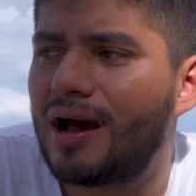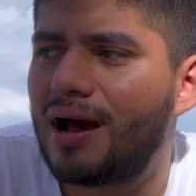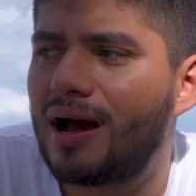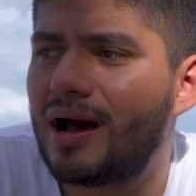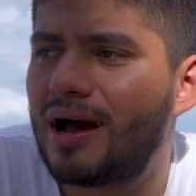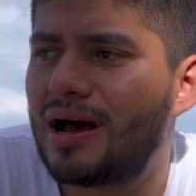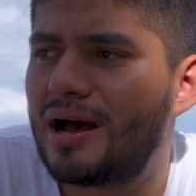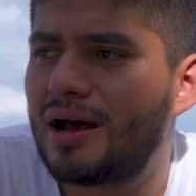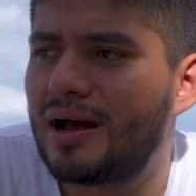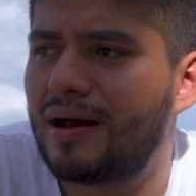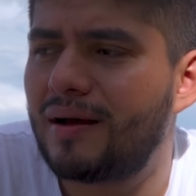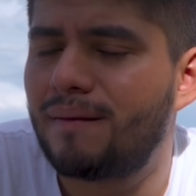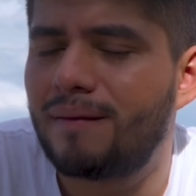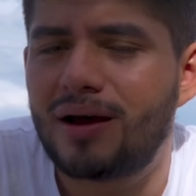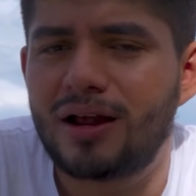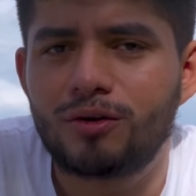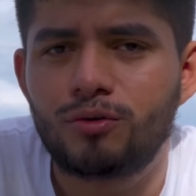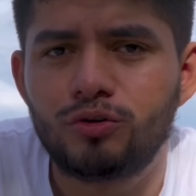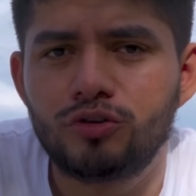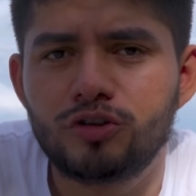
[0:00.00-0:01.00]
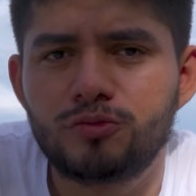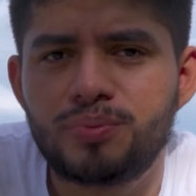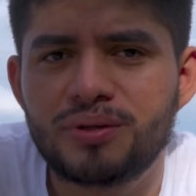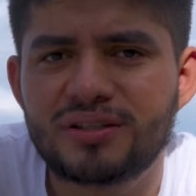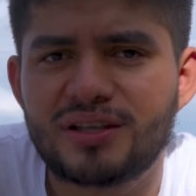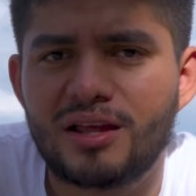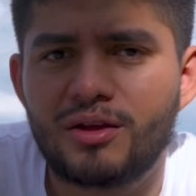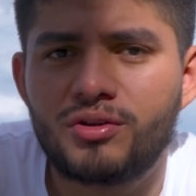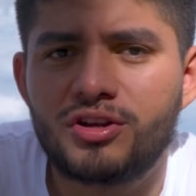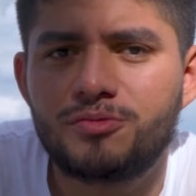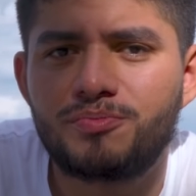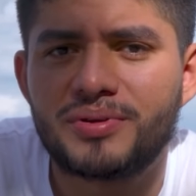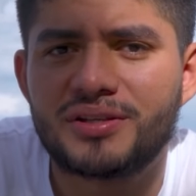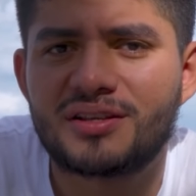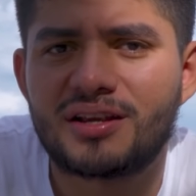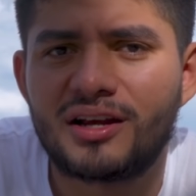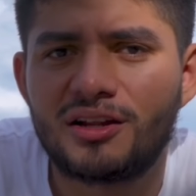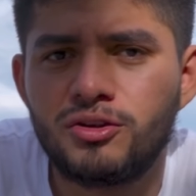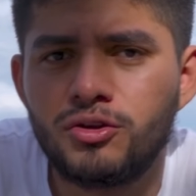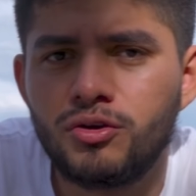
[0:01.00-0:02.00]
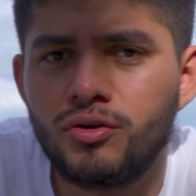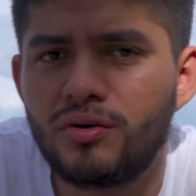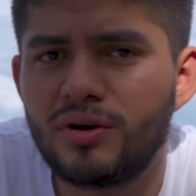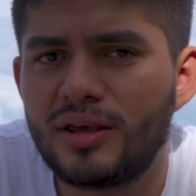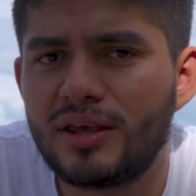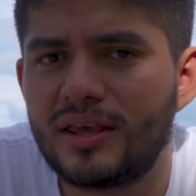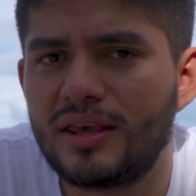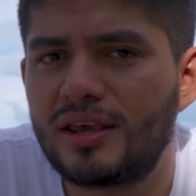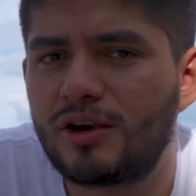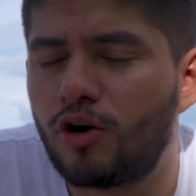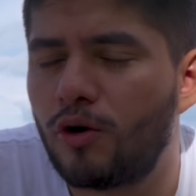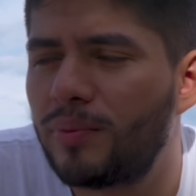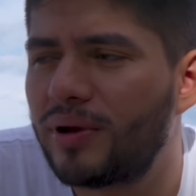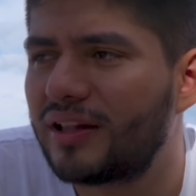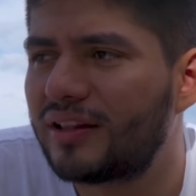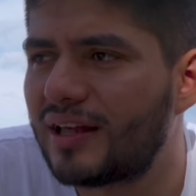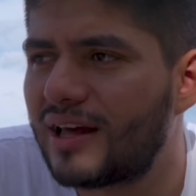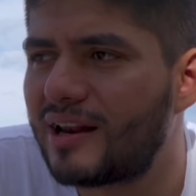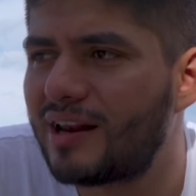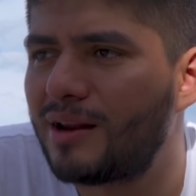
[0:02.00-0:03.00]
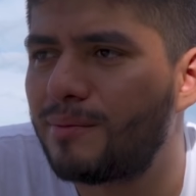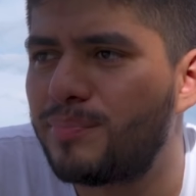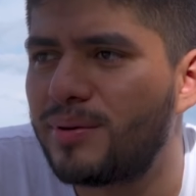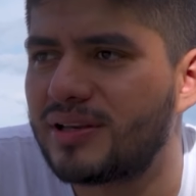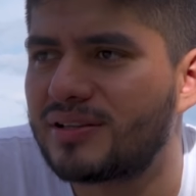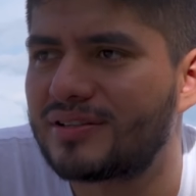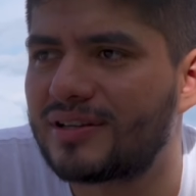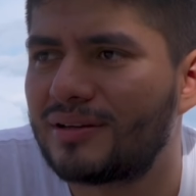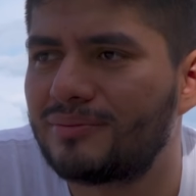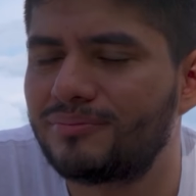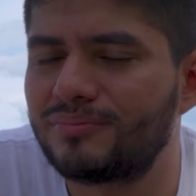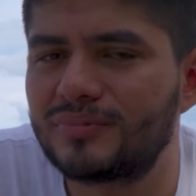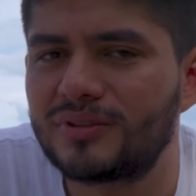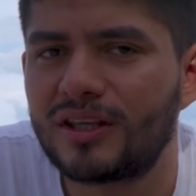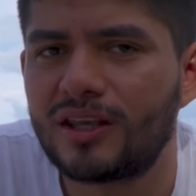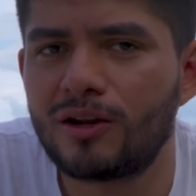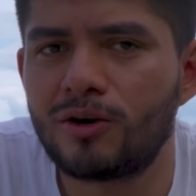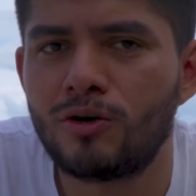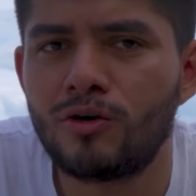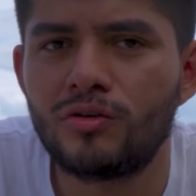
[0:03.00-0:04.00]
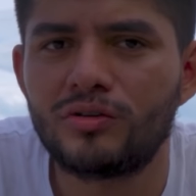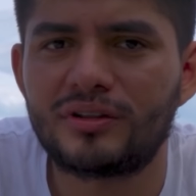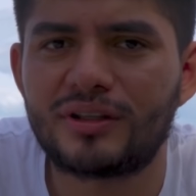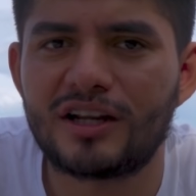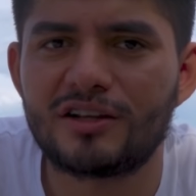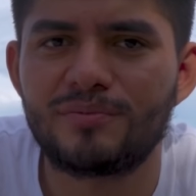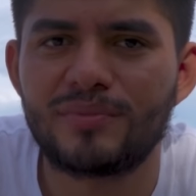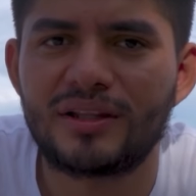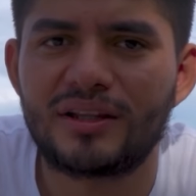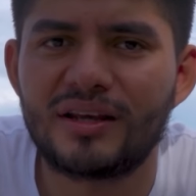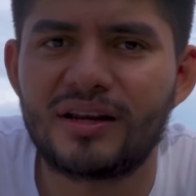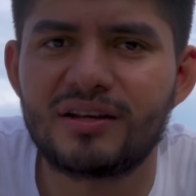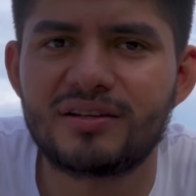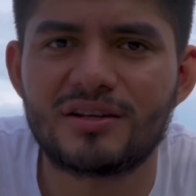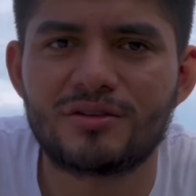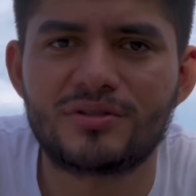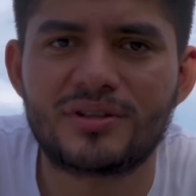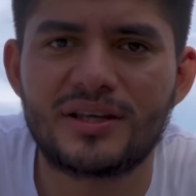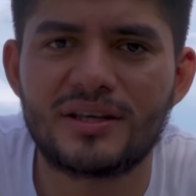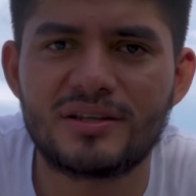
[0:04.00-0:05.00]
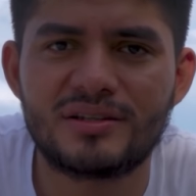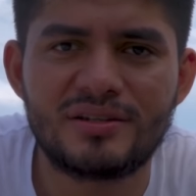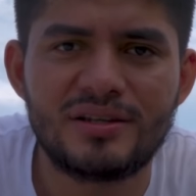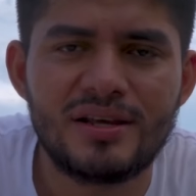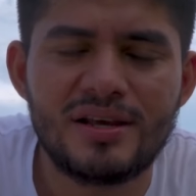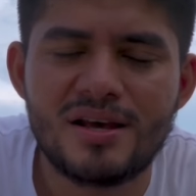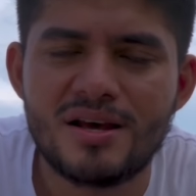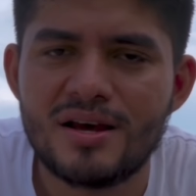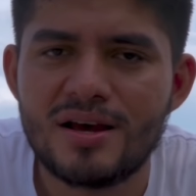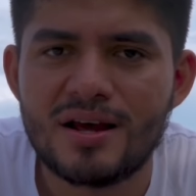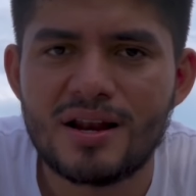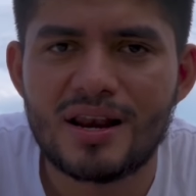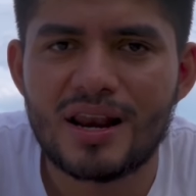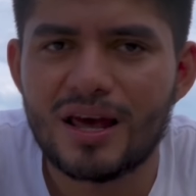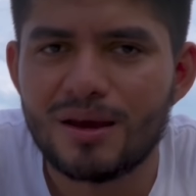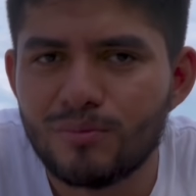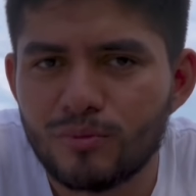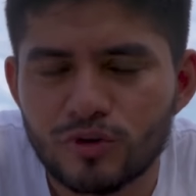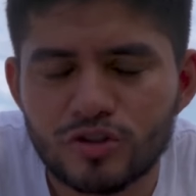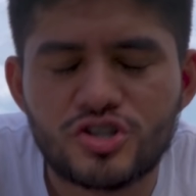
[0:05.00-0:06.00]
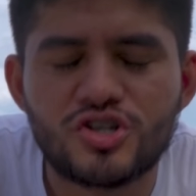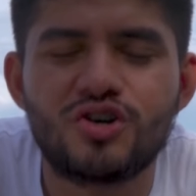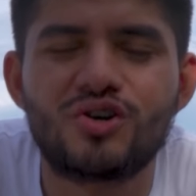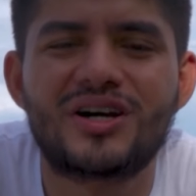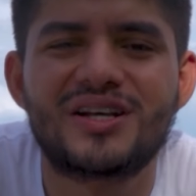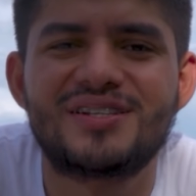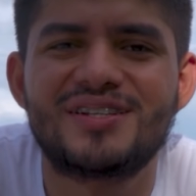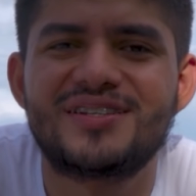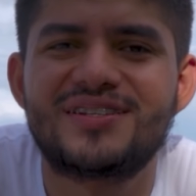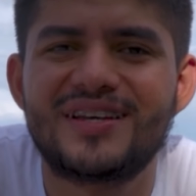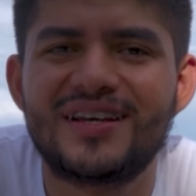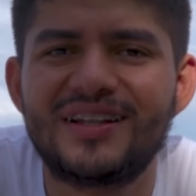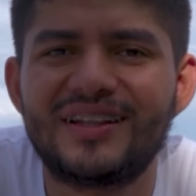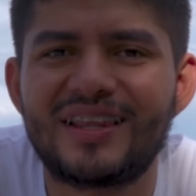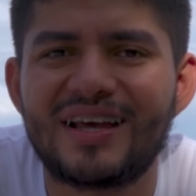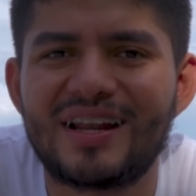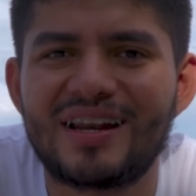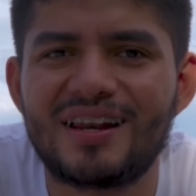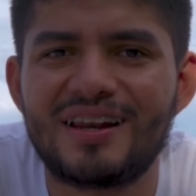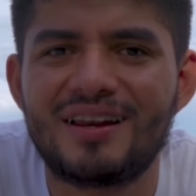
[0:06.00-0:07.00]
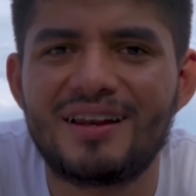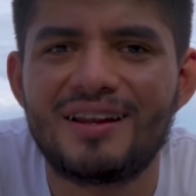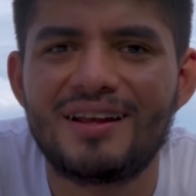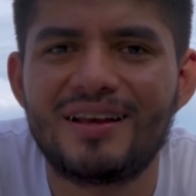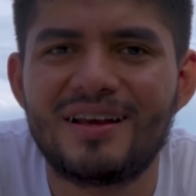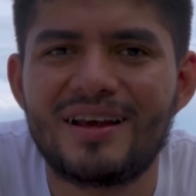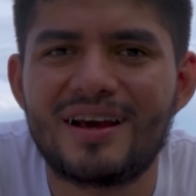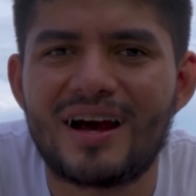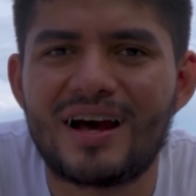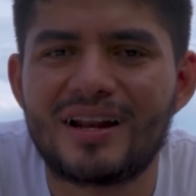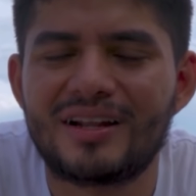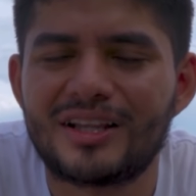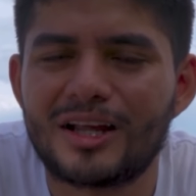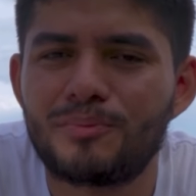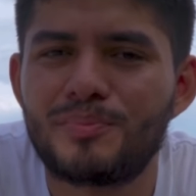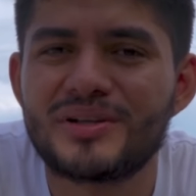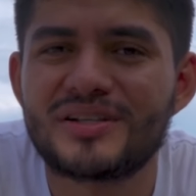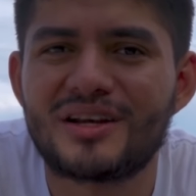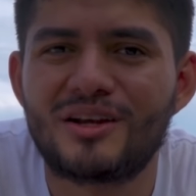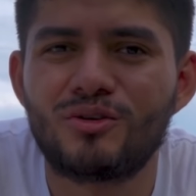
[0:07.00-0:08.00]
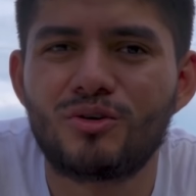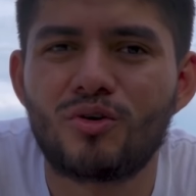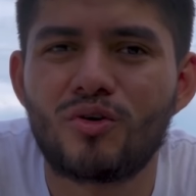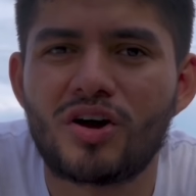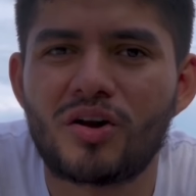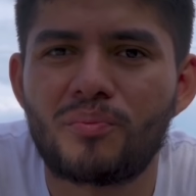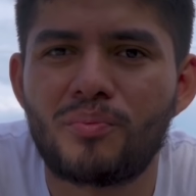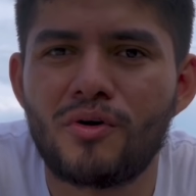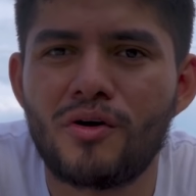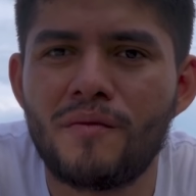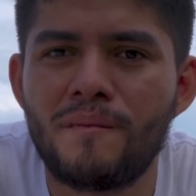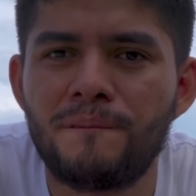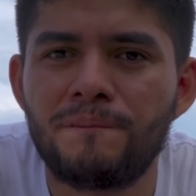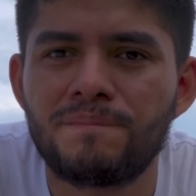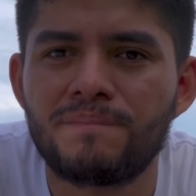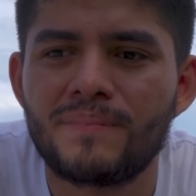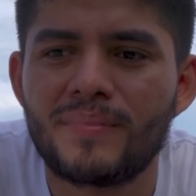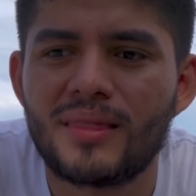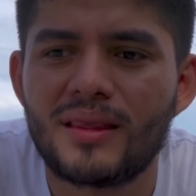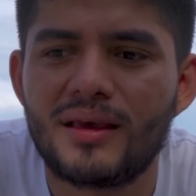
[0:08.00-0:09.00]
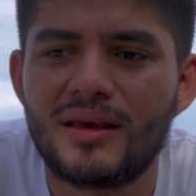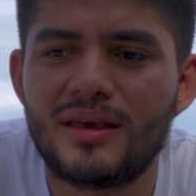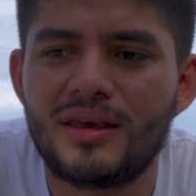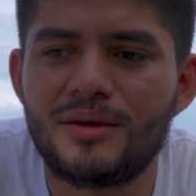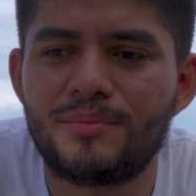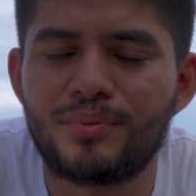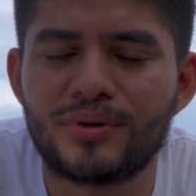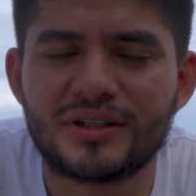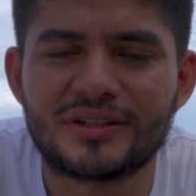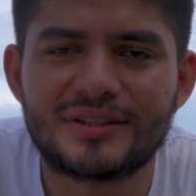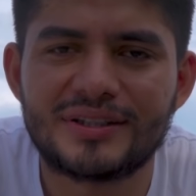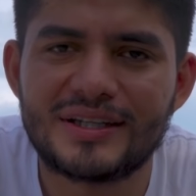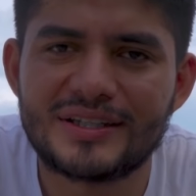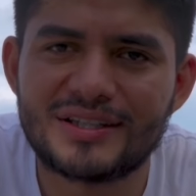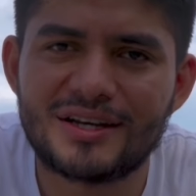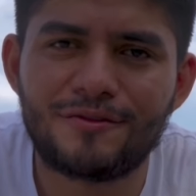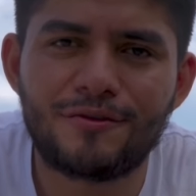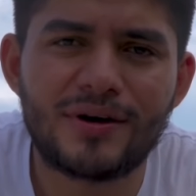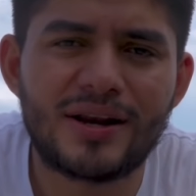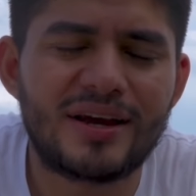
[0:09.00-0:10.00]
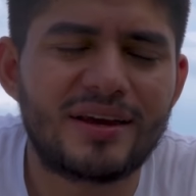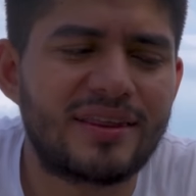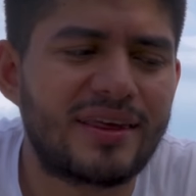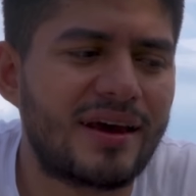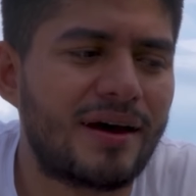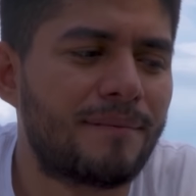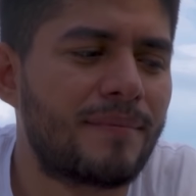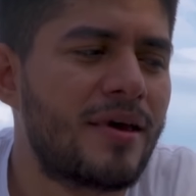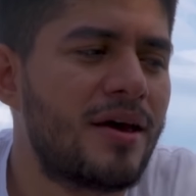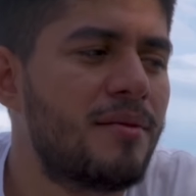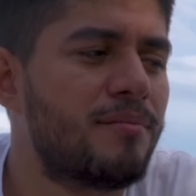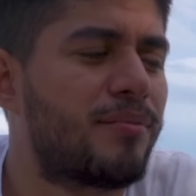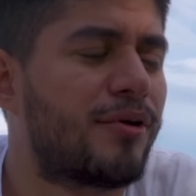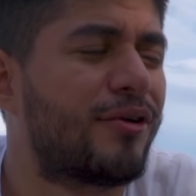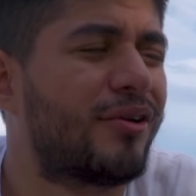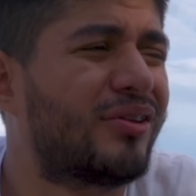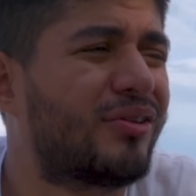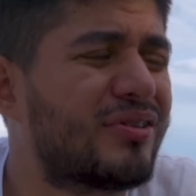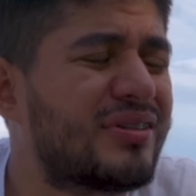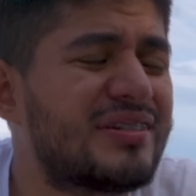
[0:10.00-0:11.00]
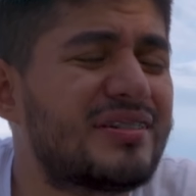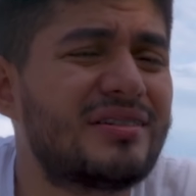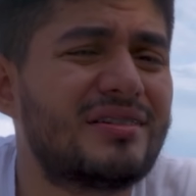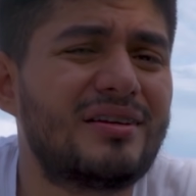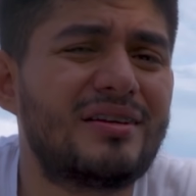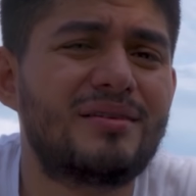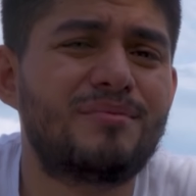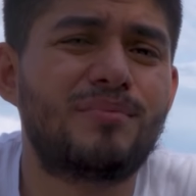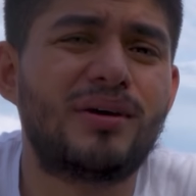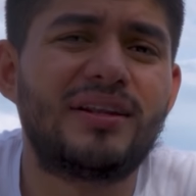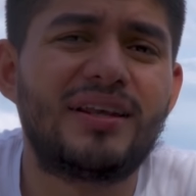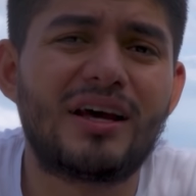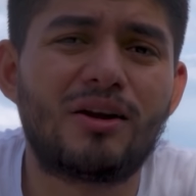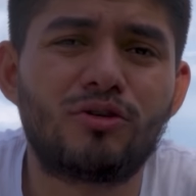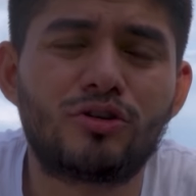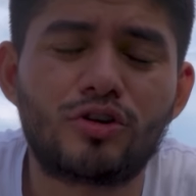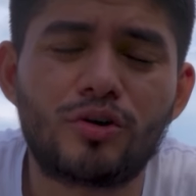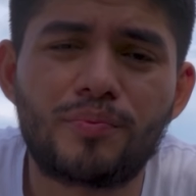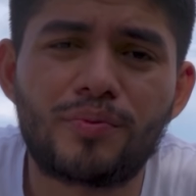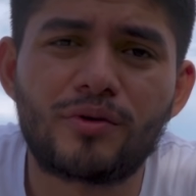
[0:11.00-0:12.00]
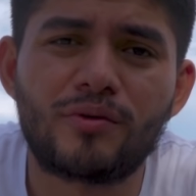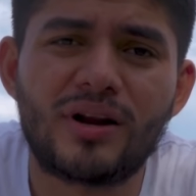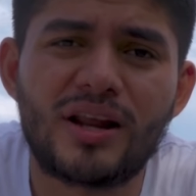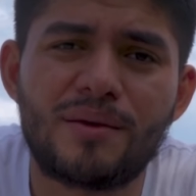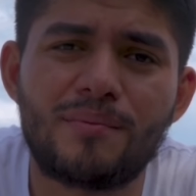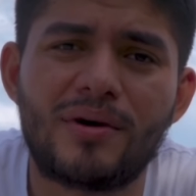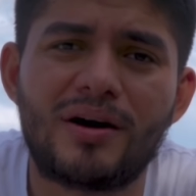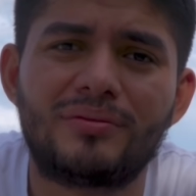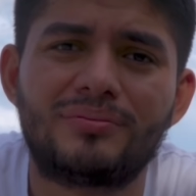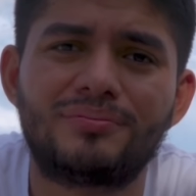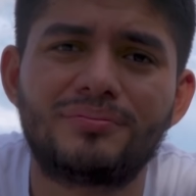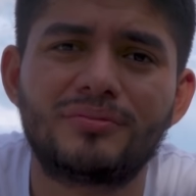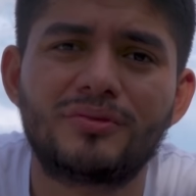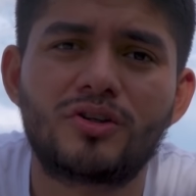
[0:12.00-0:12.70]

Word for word: a algunos pescadores pescando y comentar la pesca. Quiero transmitirles a ustedes la emoción que se siente al, al andar pescando con arpón y pues esa fue la idea. Pero entonces venía el otro problema.